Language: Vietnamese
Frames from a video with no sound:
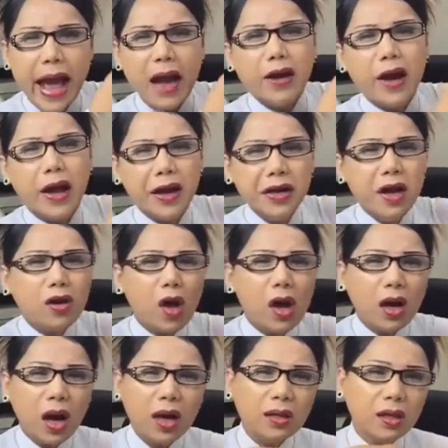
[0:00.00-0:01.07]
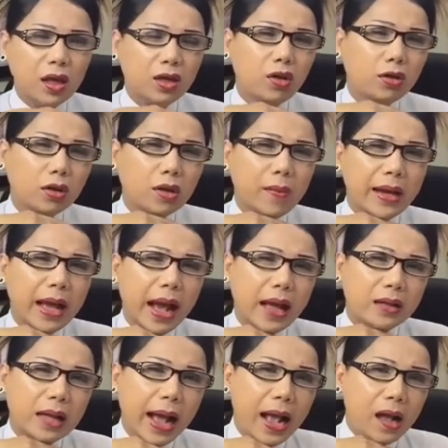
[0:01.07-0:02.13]
cái đảng đỉ nó có gửi tiền vô cho tụi bay
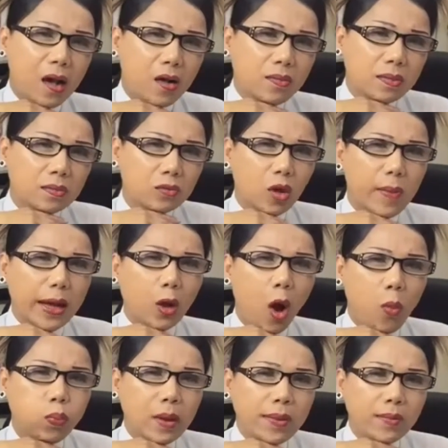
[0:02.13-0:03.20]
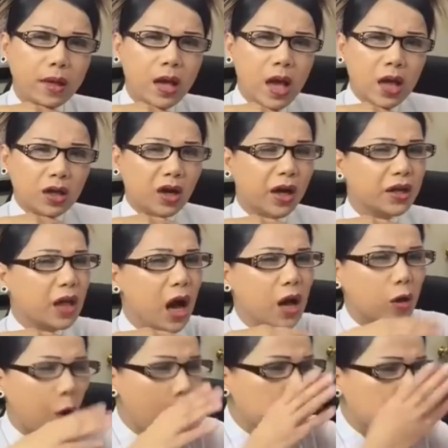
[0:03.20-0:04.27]
hàng tháng không tụi bay ngục lắm người
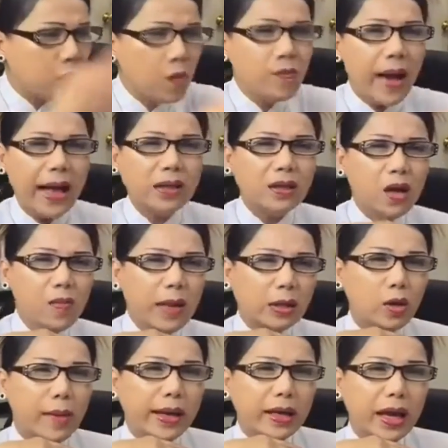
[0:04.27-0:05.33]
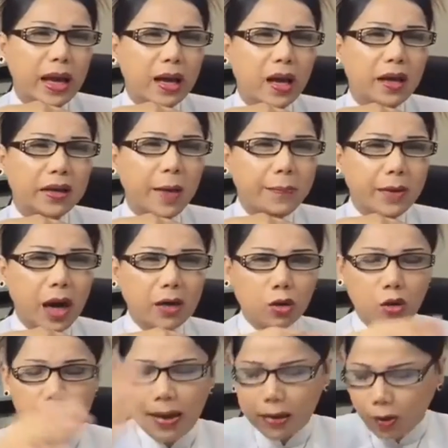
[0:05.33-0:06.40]
dân cùng chung bản xứ mà tụi bay nghe lời cấp trên
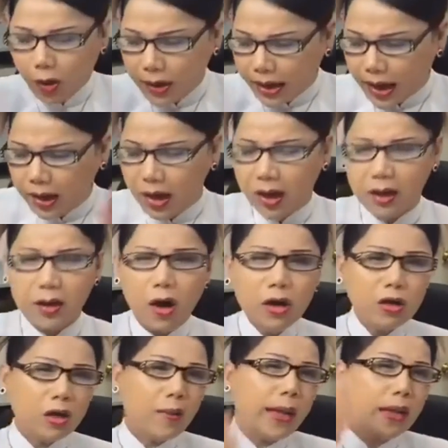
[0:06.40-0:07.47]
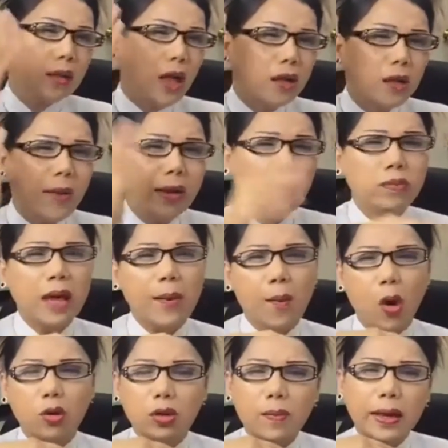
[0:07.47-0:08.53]
tụi bay có nghe lời nó thì tụi bay tới tụi bay cũng giả
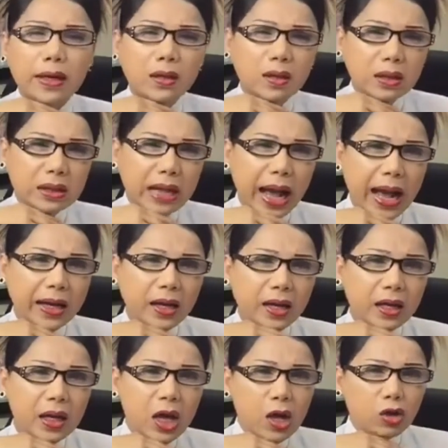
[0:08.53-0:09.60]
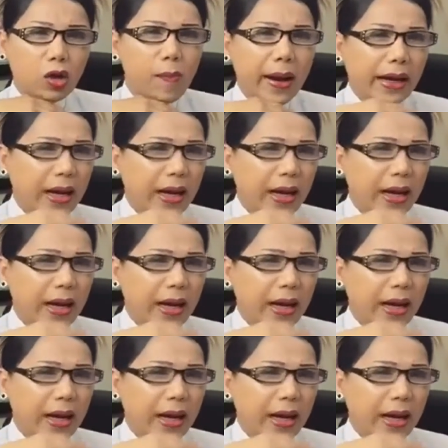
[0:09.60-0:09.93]
bộ tụi bay nương tay đi tụi